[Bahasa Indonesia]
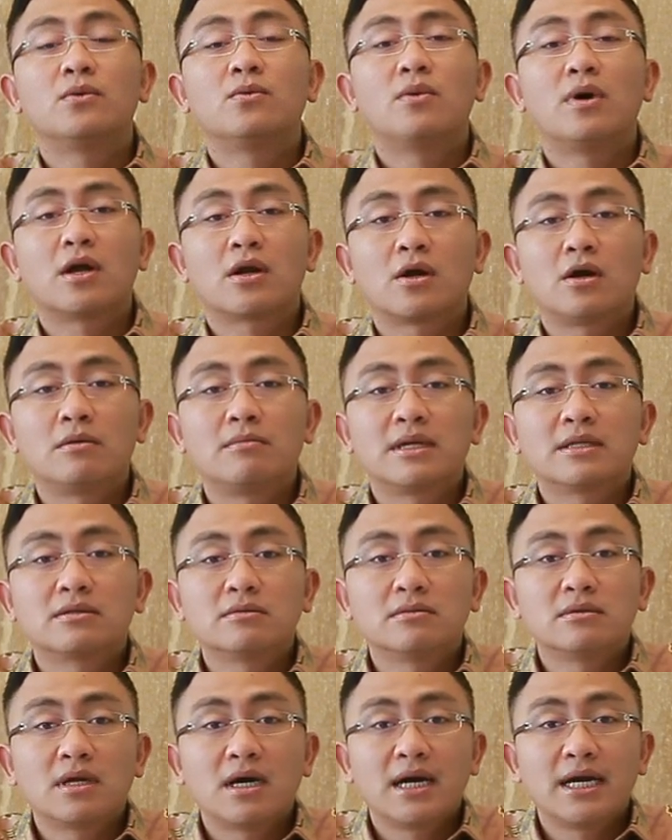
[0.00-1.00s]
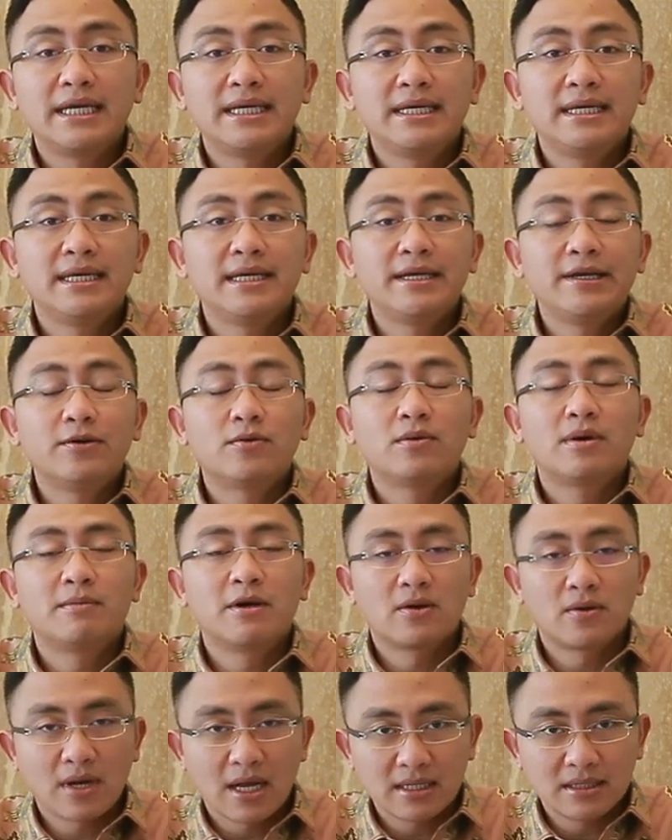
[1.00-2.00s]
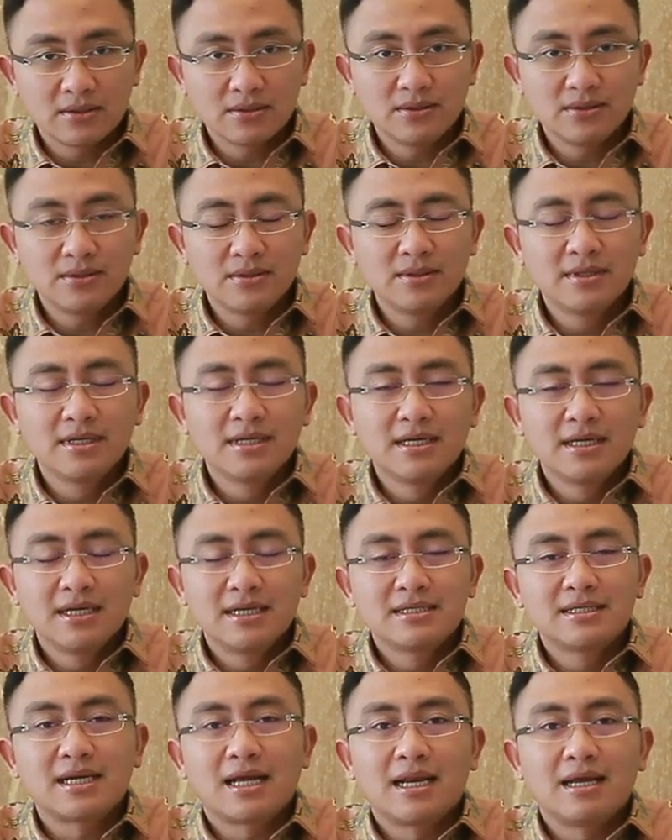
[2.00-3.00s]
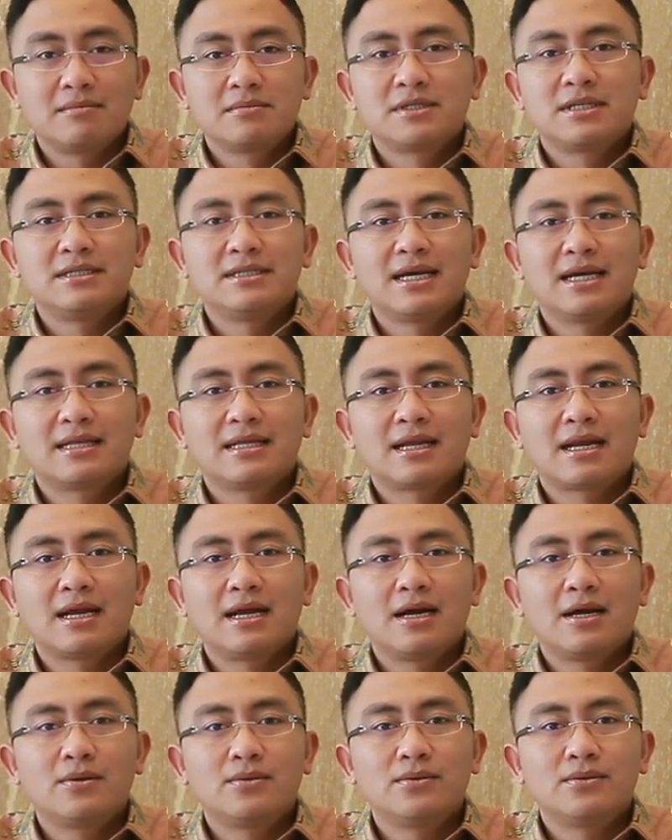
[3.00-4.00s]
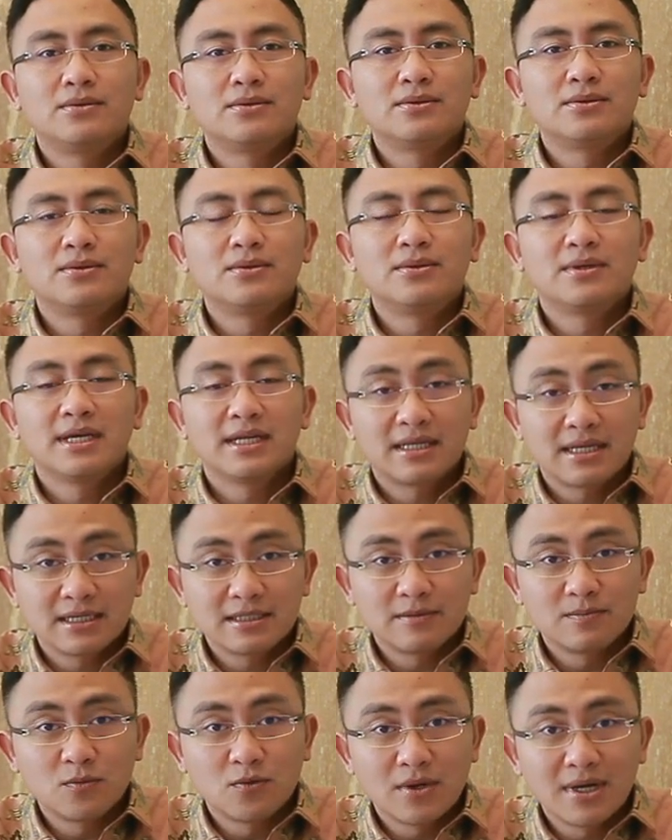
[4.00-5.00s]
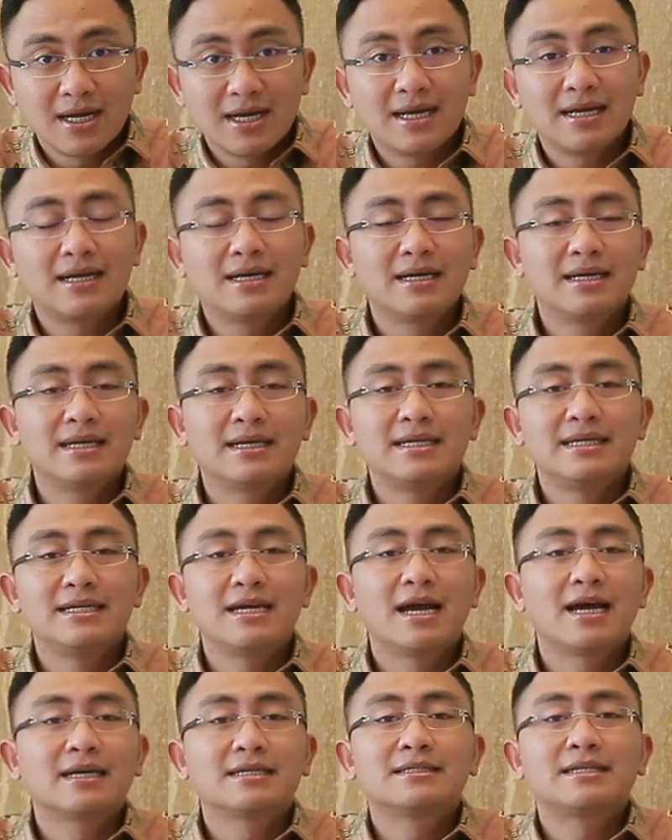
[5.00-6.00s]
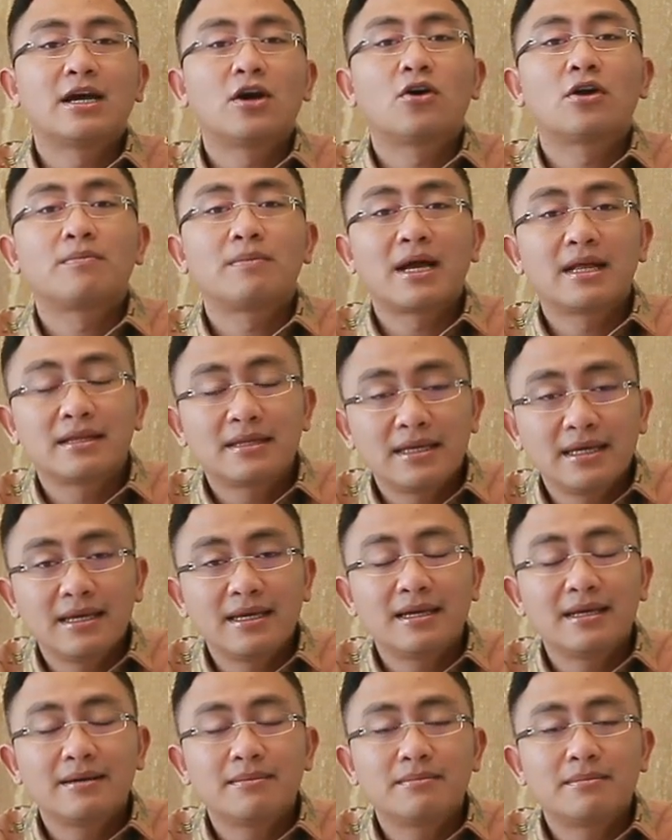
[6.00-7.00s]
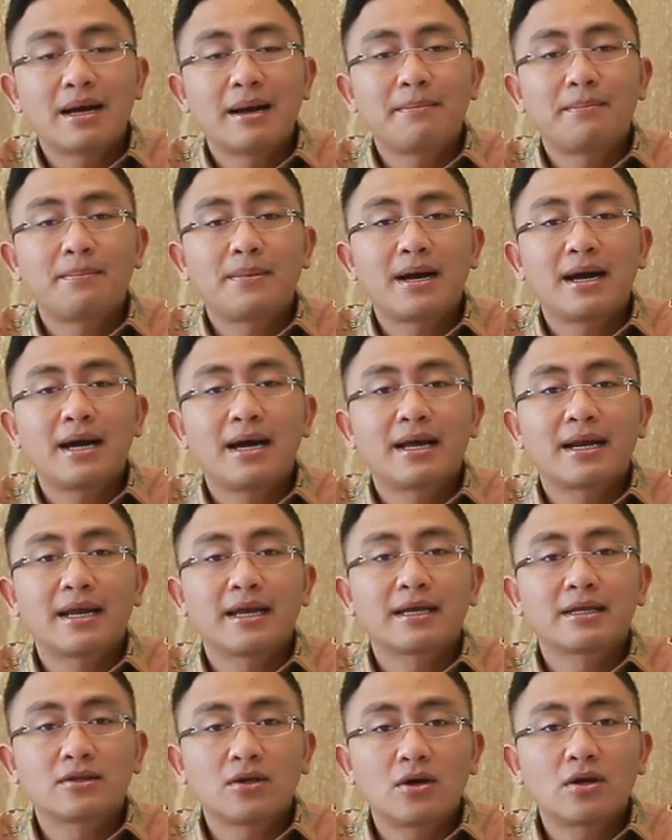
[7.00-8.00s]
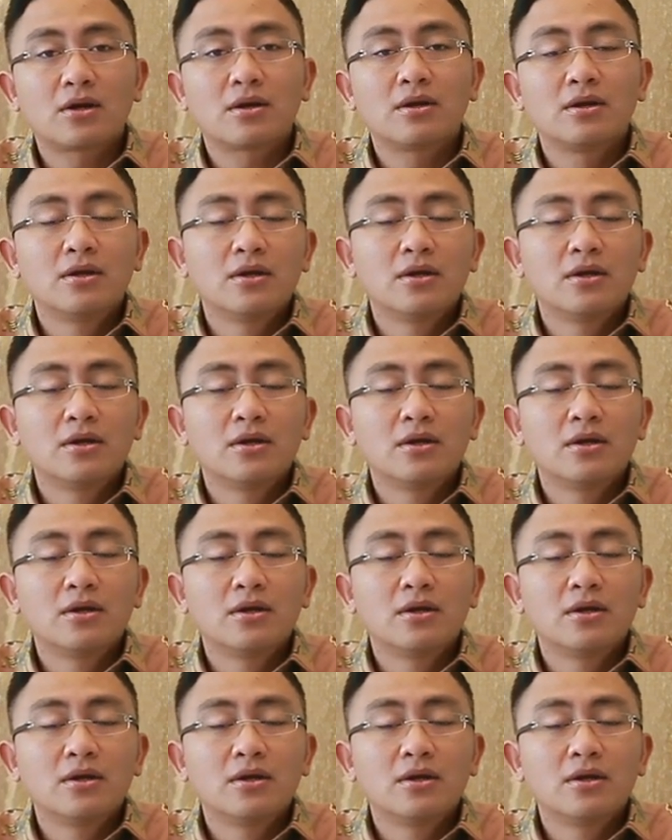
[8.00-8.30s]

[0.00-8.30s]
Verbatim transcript: warahmatullahi wabarakatuh. Salam sejahtera untuk kita semua. Yang saya hormati Bapak Rektor